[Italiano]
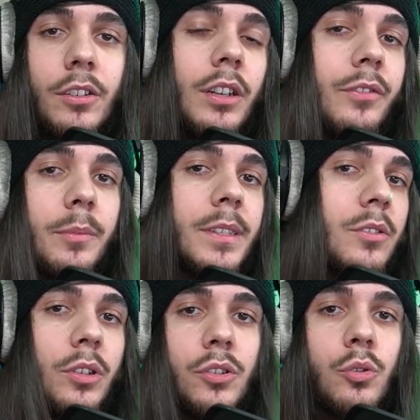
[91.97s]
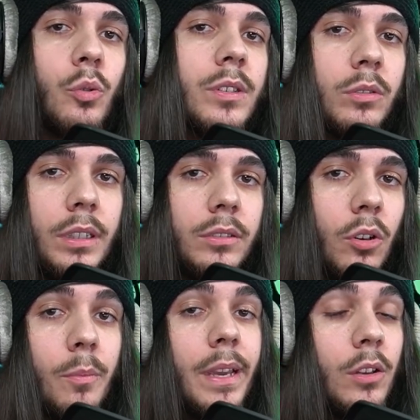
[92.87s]
con le informazioni su questo
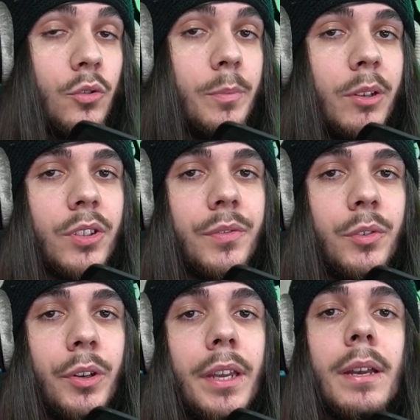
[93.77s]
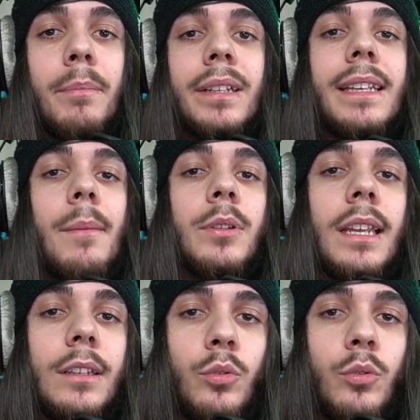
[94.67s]
titolo, o meglio su Bowser's Fury, partiamo dalla